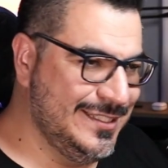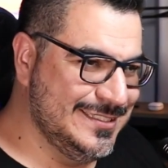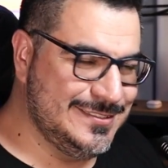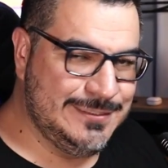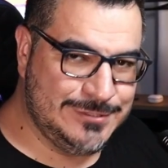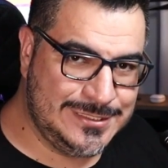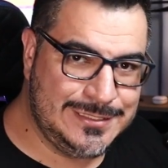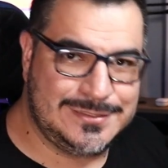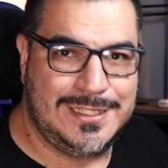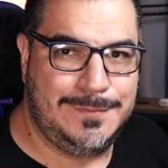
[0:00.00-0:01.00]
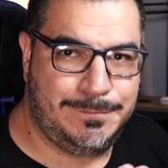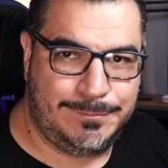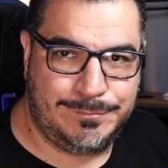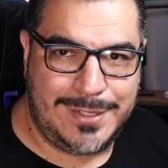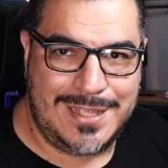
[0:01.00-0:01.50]
Se você tá, tá em
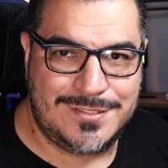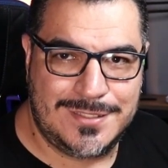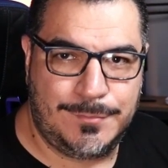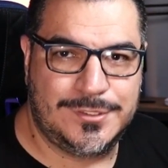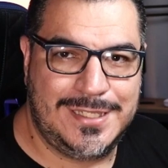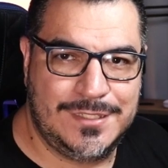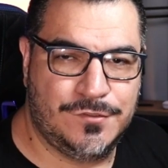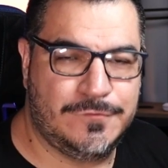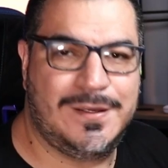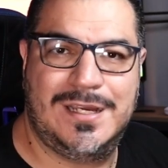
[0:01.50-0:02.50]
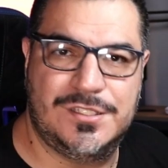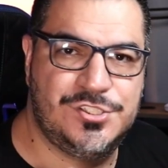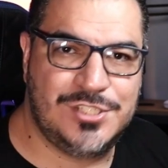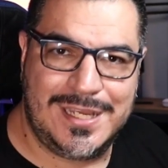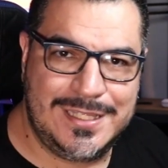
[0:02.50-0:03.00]
prestes a poder renovar,
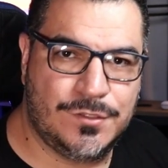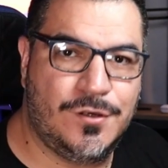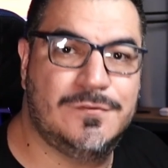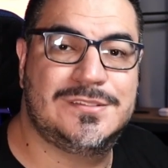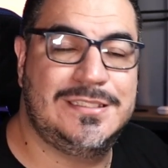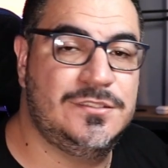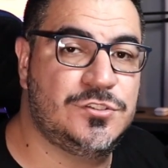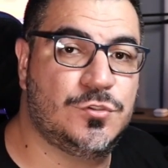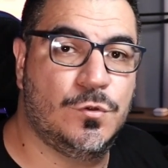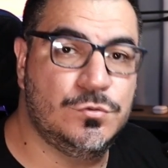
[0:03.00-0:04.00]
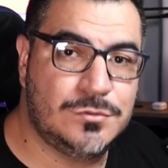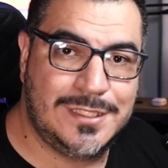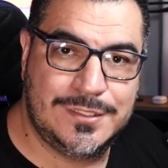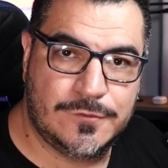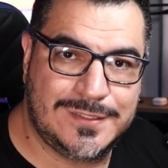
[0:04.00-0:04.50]
já renova, tem desconto na
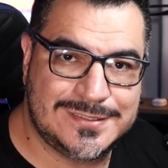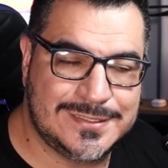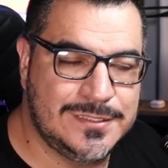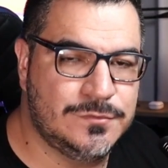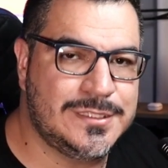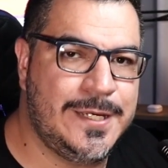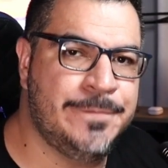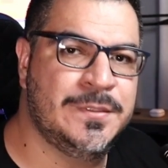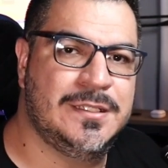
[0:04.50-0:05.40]
renovação, tá?